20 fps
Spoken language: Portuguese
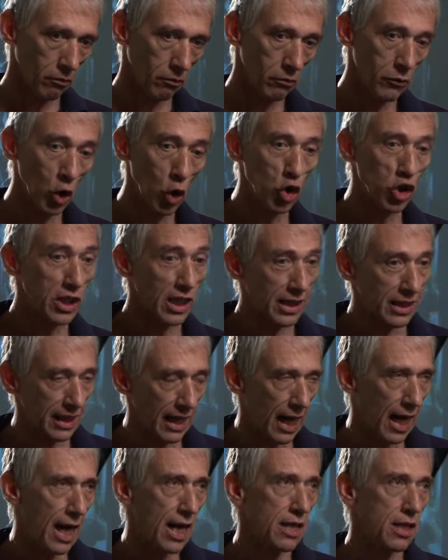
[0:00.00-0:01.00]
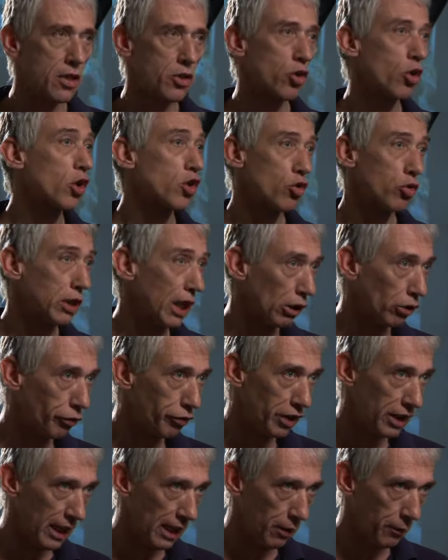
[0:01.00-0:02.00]
nos detalhes o resultado
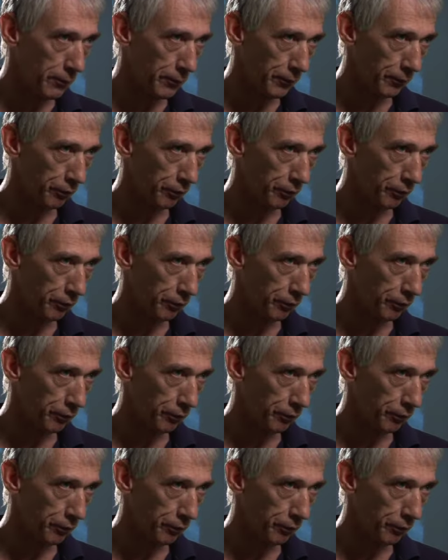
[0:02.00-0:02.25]
final.